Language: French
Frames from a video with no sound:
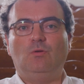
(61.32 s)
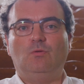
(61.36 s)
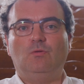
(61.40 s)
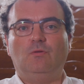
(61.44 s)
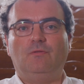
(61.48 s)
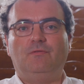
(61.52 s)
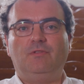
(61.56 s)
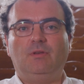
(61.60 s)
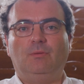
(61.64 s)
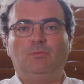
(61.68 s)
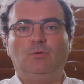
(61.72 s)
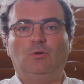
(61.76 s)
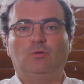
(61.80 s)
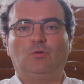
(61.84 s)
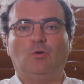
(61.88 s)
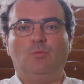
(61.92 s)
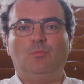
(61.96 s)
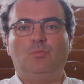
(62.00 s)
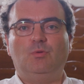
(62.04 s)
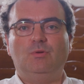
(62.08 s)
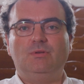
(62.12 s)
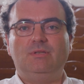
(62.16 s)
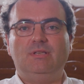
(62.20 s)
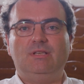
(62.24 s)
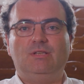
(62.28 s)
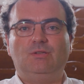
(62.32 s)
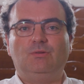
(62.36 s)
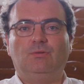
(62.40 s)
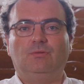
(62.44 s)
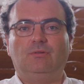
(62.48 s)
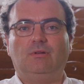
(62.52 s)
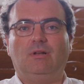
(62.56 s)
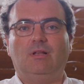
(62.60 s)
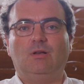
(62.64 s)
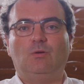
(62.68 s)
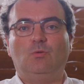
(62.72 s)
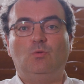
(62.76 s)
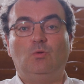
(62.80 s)
confirme notre position
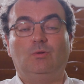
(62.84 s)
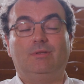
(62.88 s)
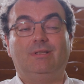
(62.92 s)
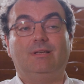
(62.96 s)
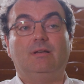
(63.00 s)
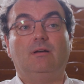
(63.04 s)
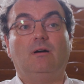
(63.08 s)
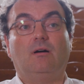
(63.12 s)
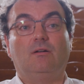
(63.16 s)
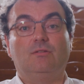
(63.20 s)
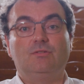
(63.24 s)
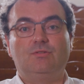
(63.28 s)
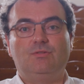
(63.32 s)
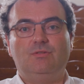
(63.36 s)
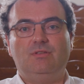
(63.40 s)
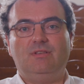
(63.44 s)
dans la cour des grandes